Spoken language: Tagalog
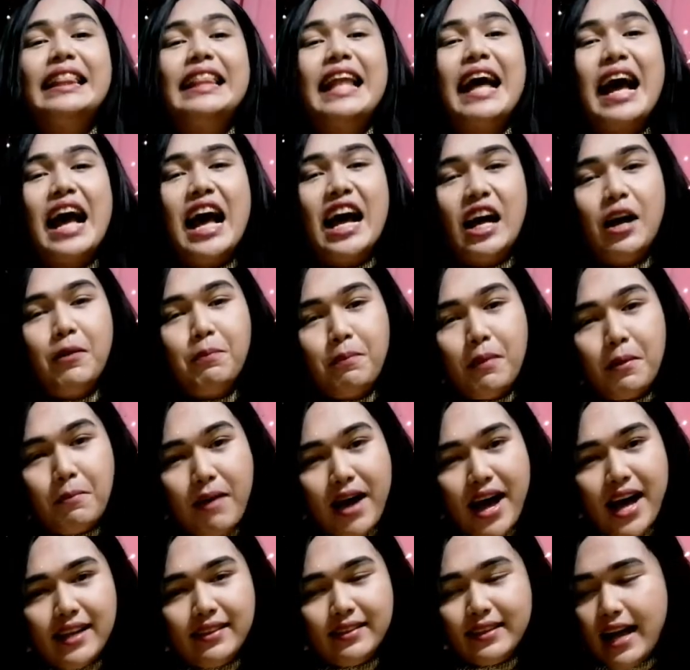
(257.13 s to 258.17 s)

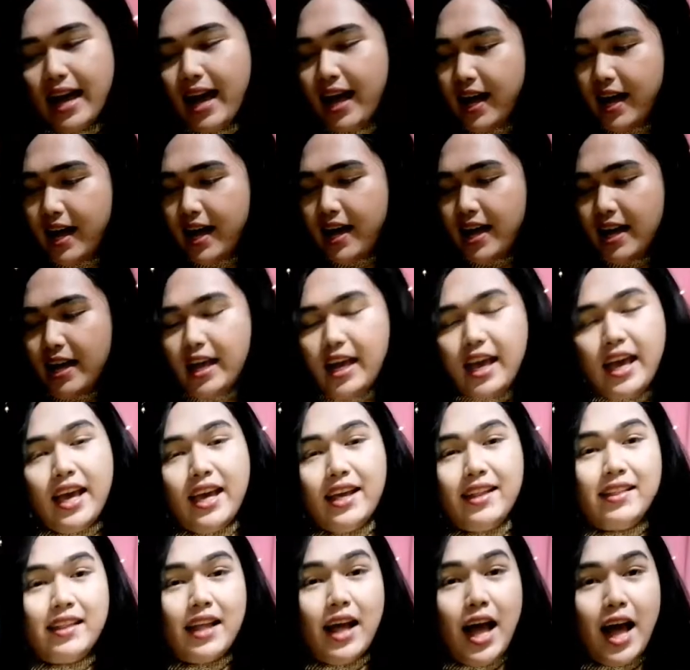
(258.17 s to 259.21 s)
Nakakapabata
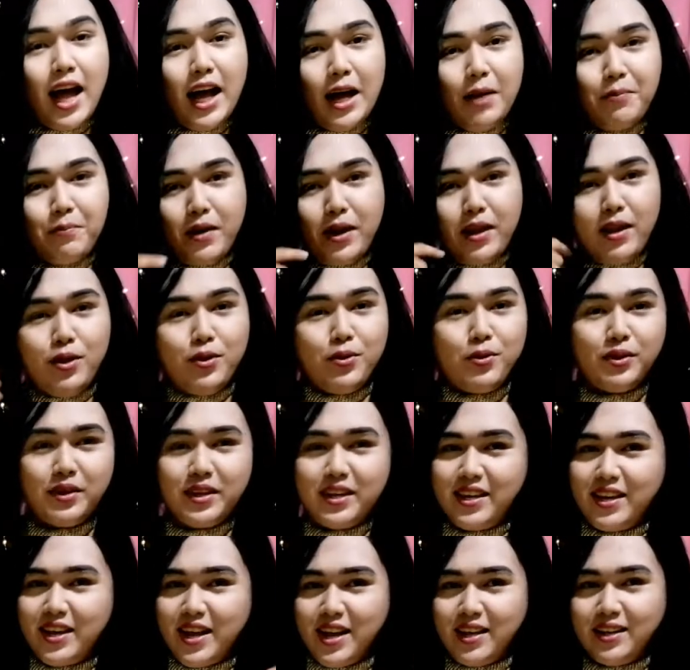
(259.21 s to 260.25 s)
and nakakapalook
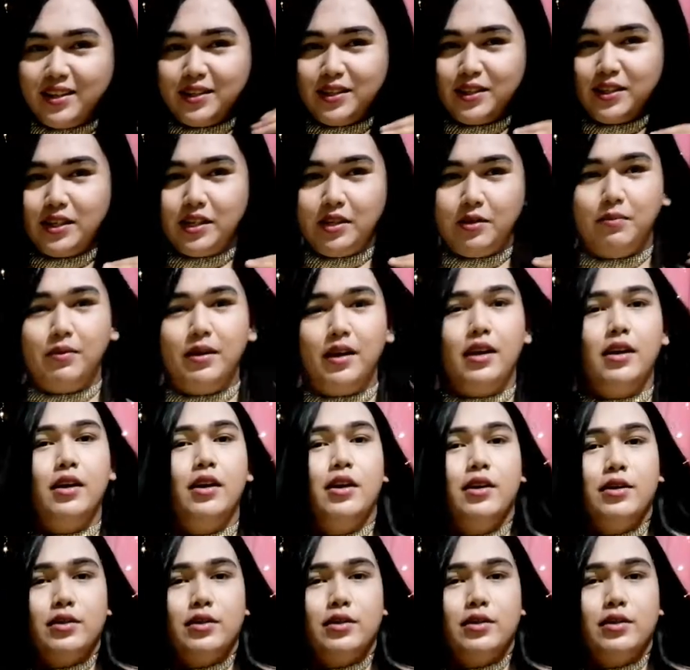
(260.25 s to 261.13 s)
younger, ba?